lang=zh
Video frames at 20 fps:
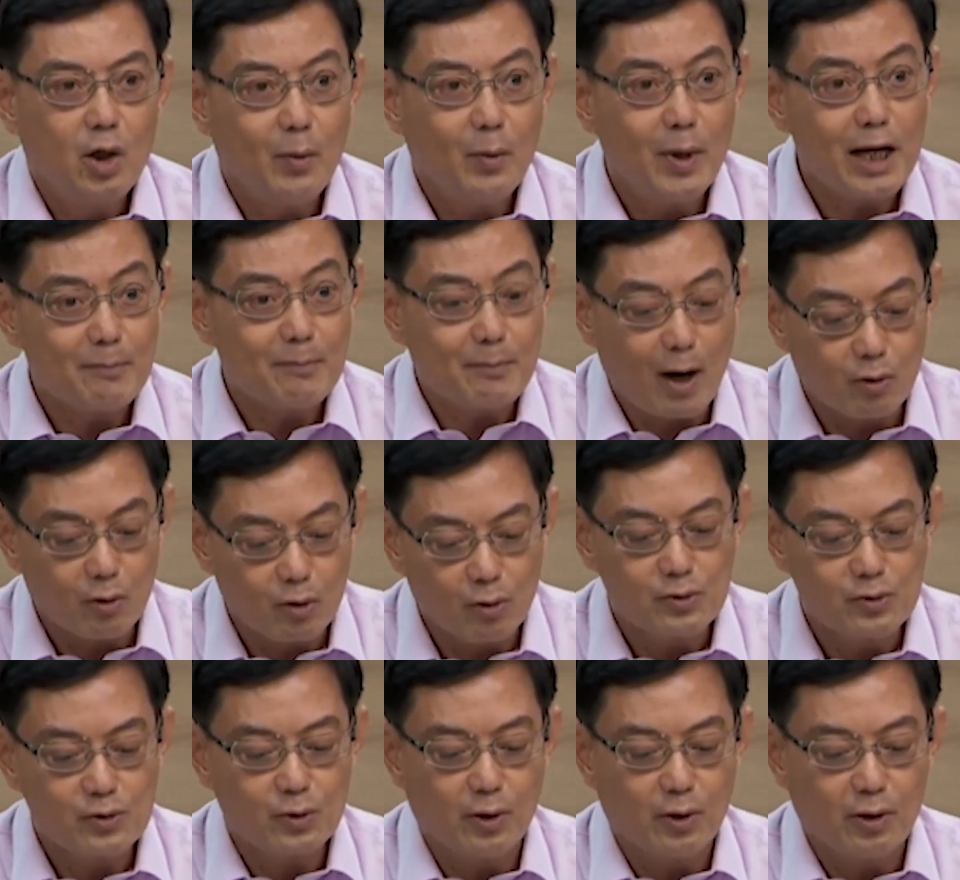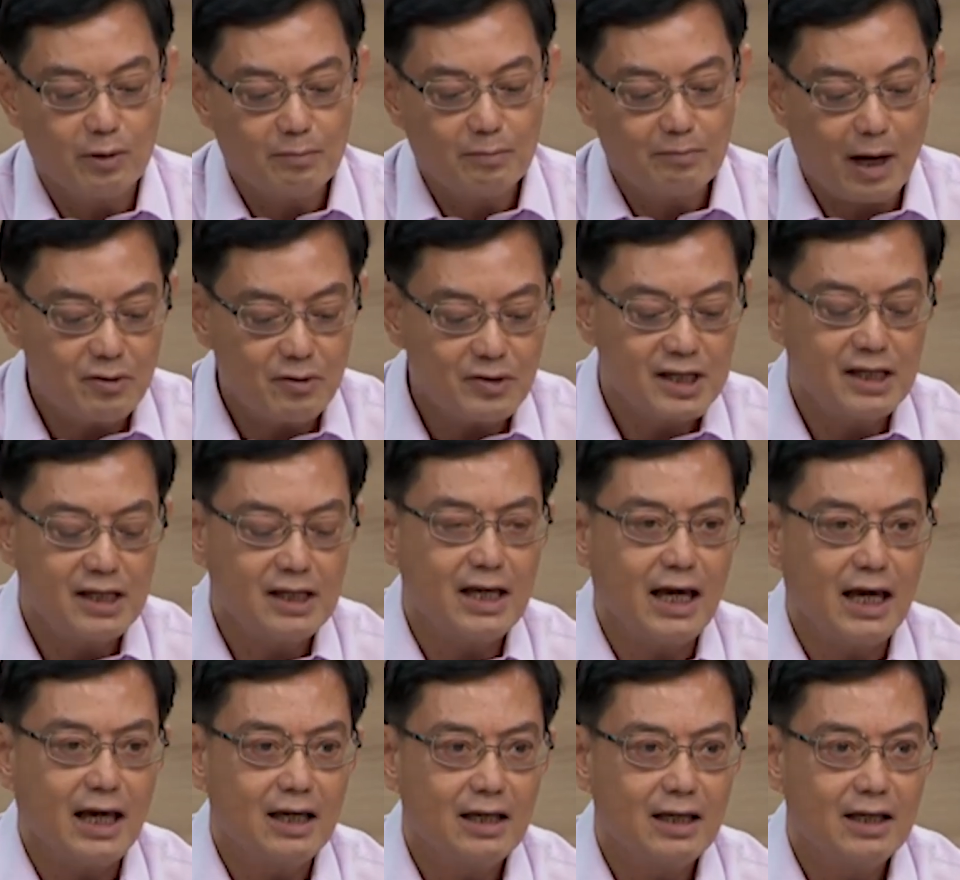为了保工作、保企
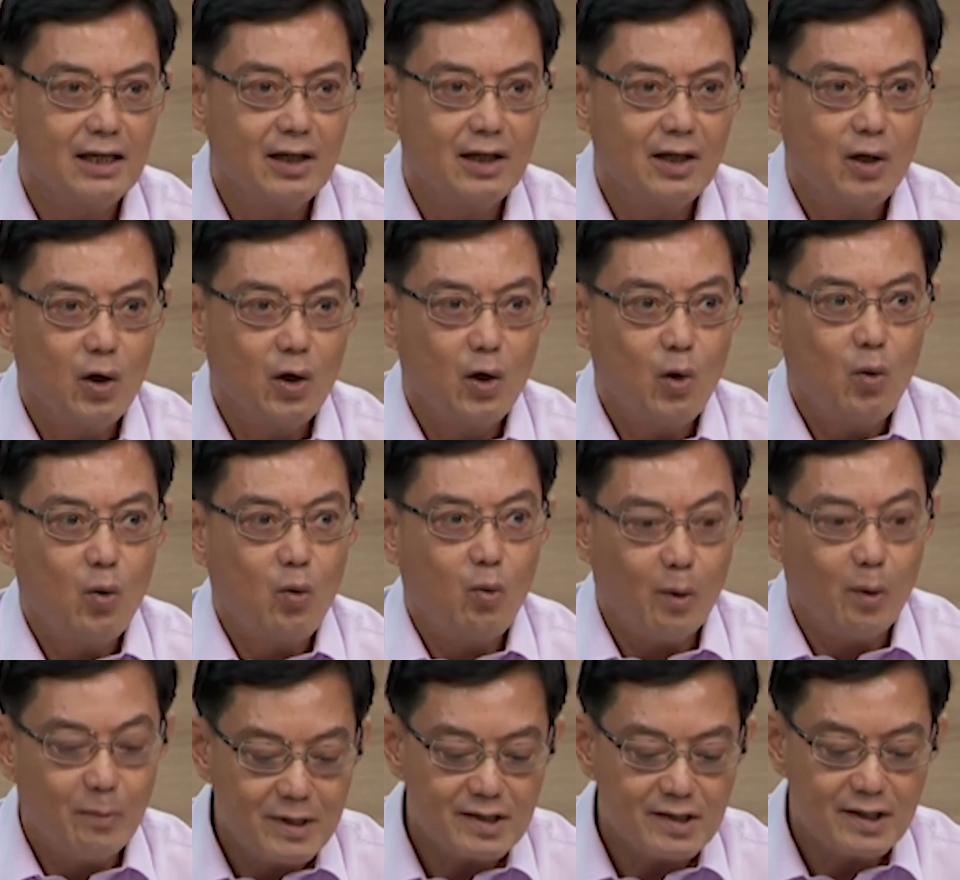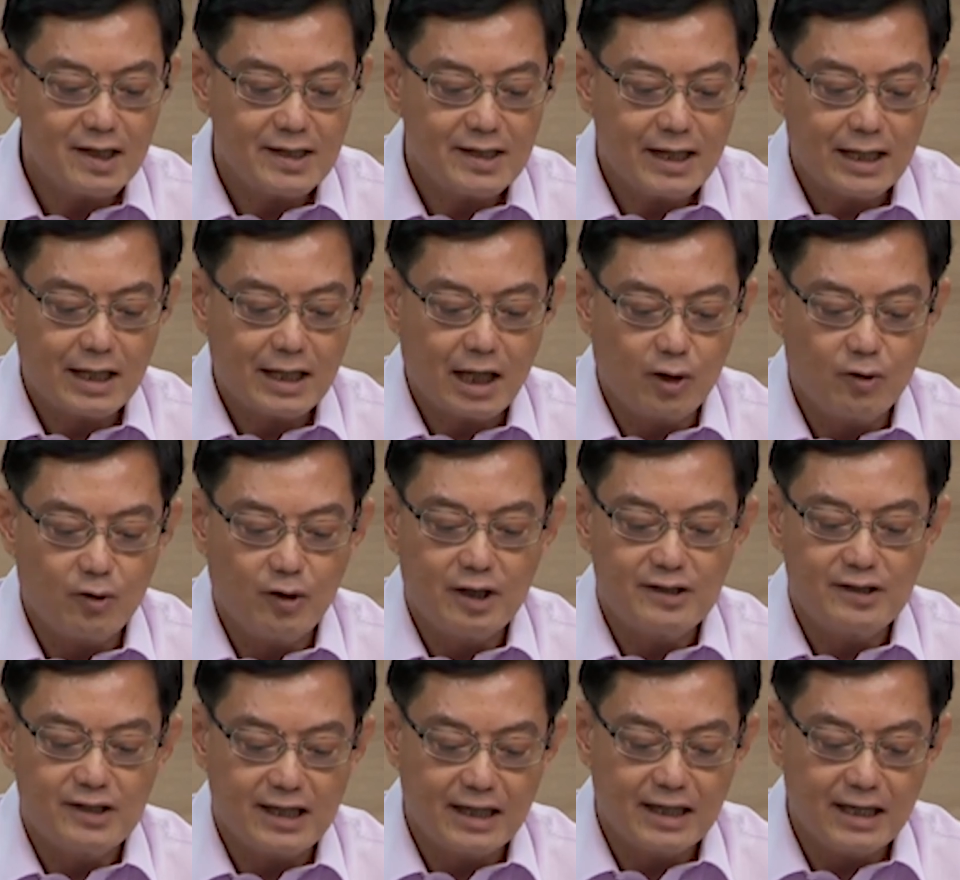业，我们之前给予
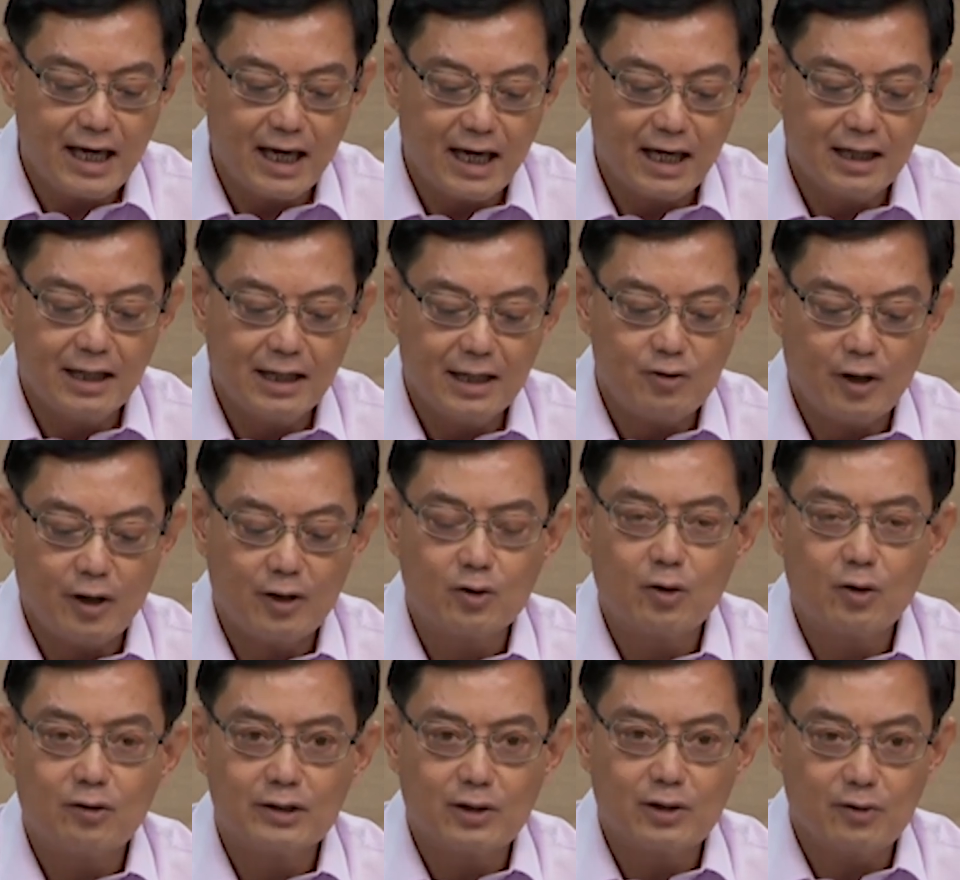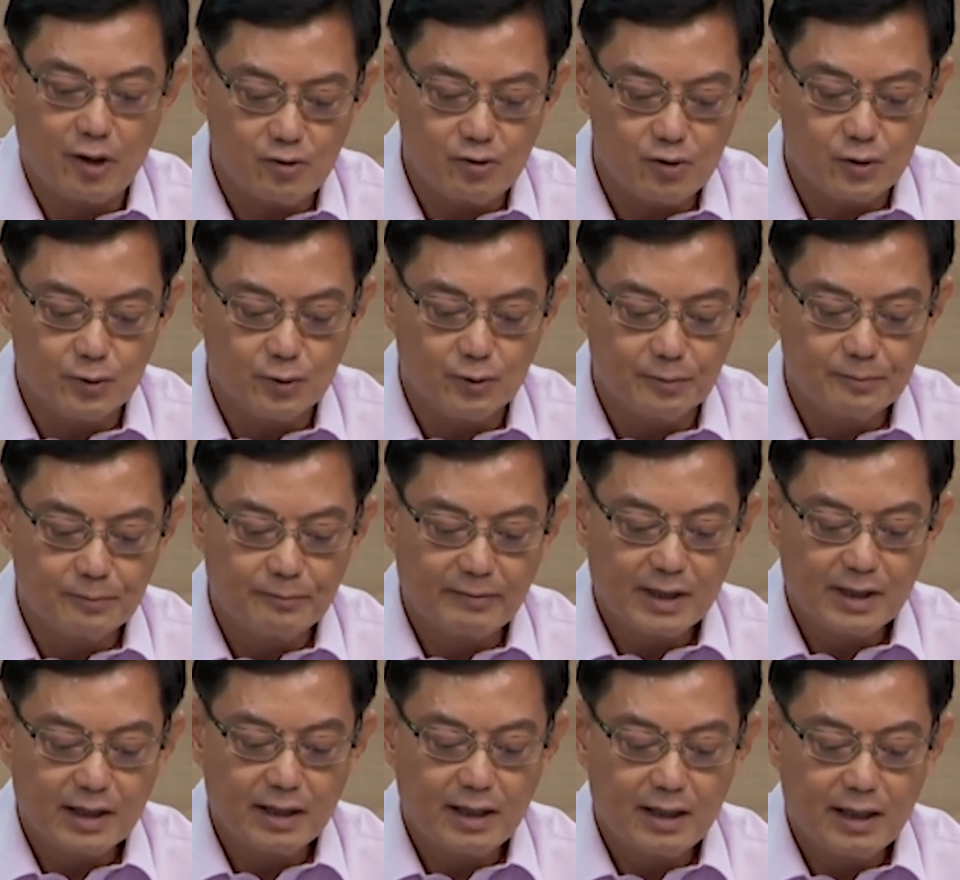企业和员工的援助
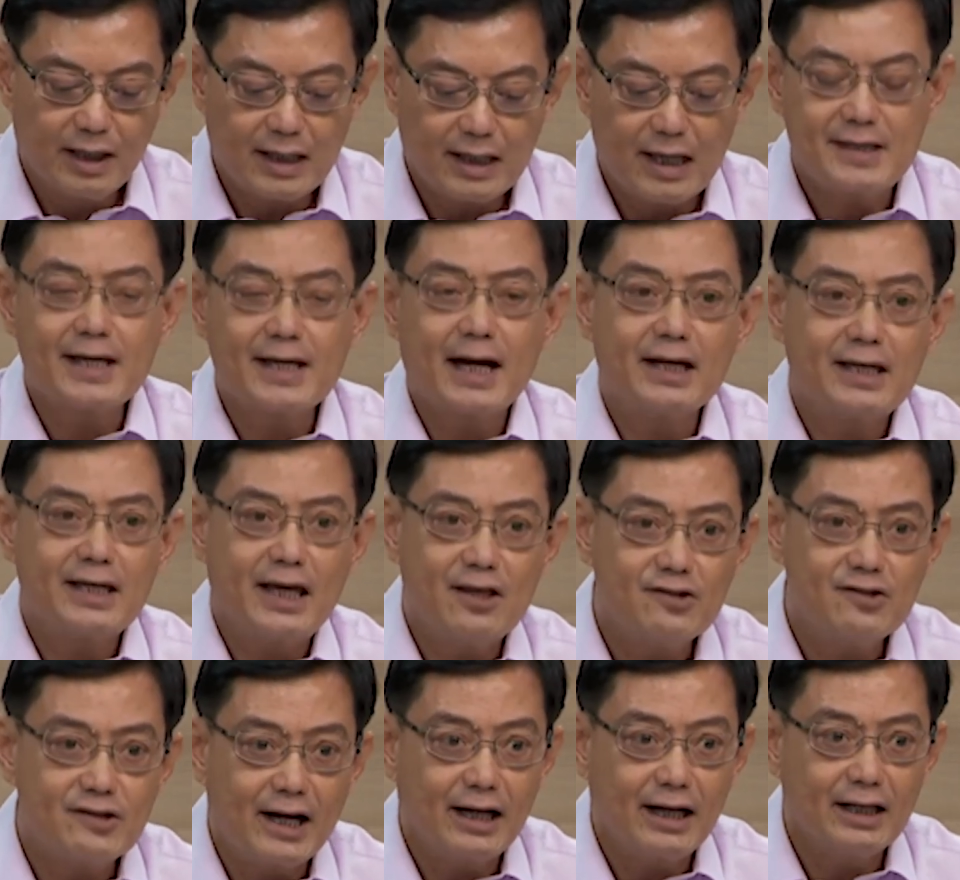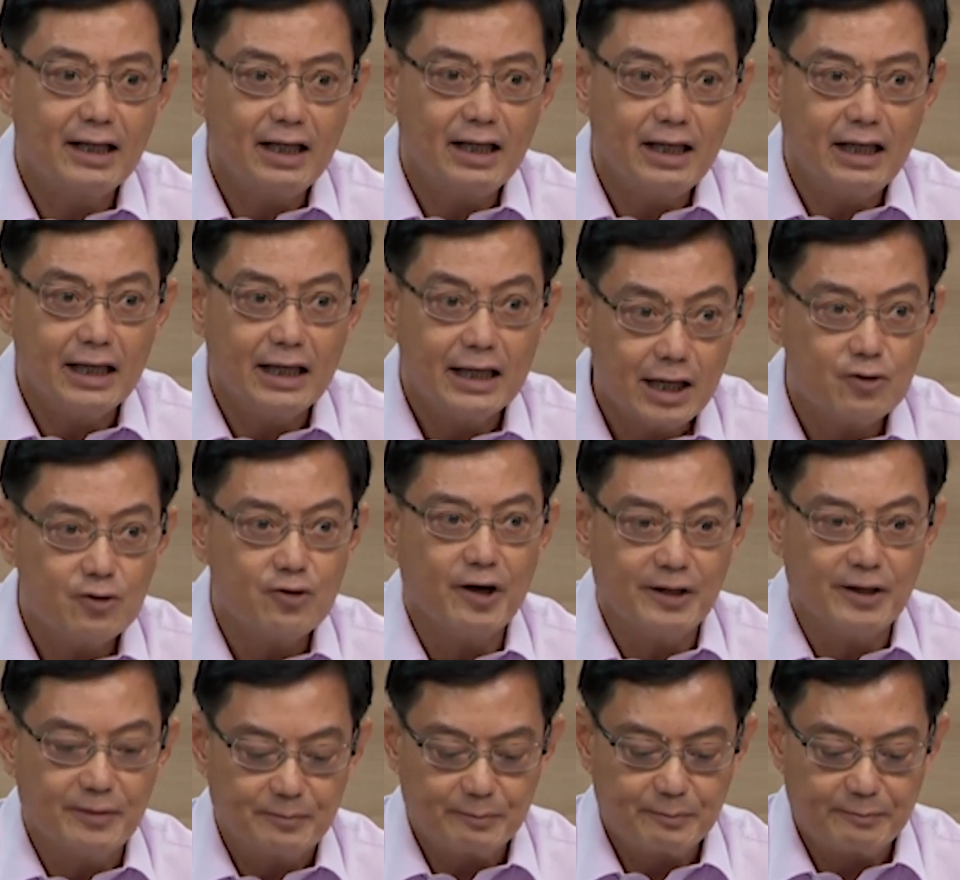也将延长一个
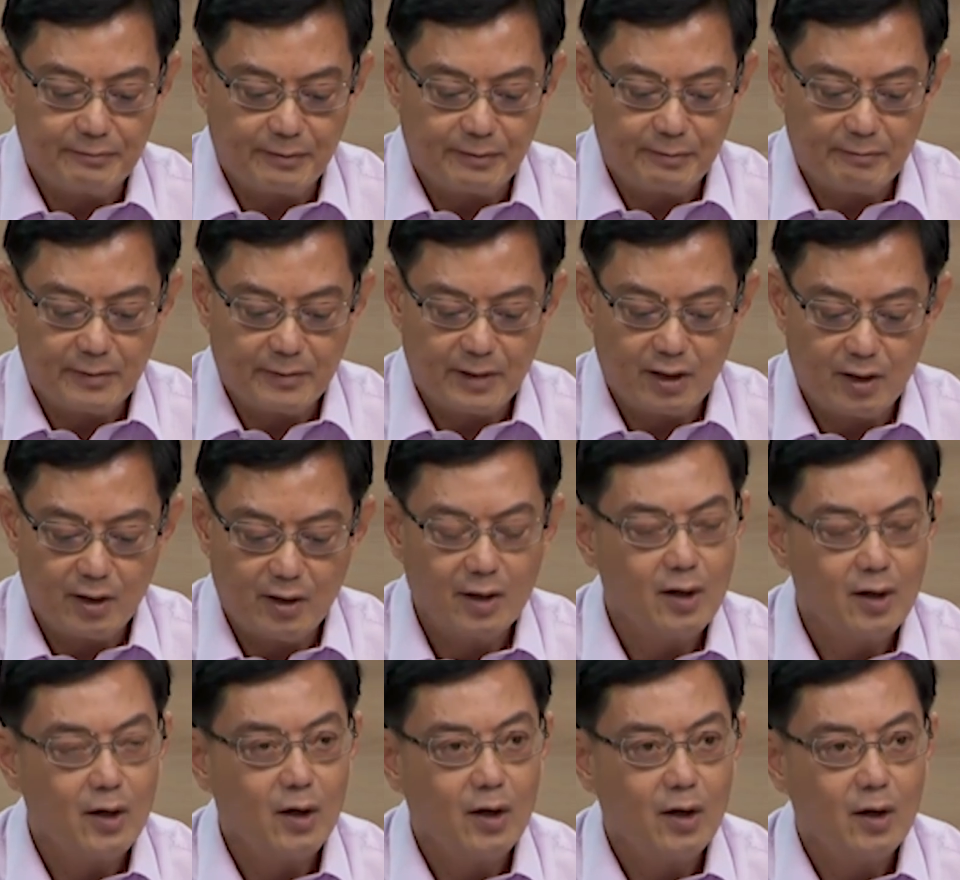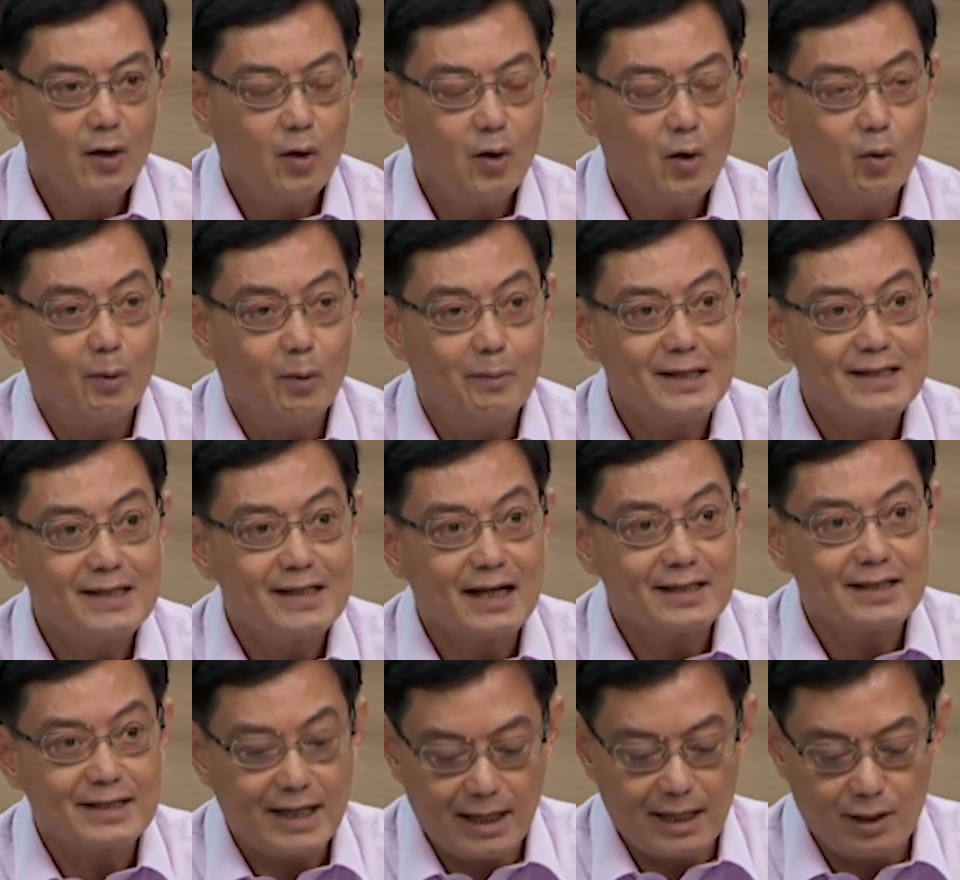月。我们
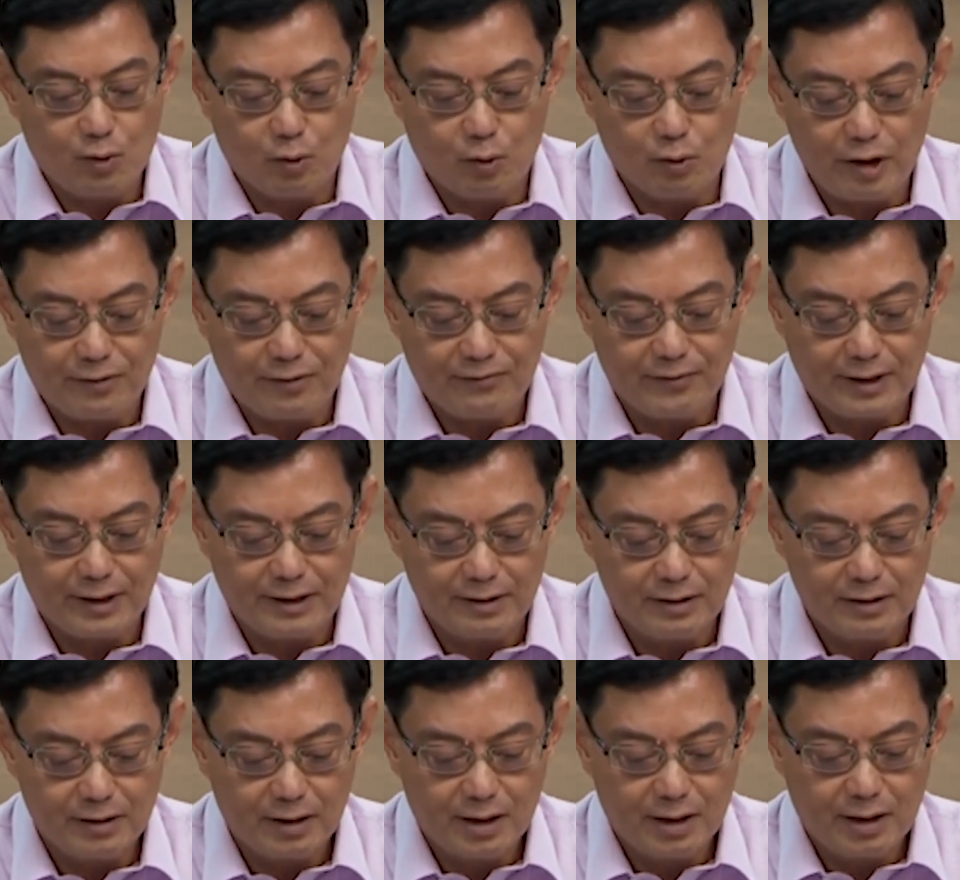将在五月份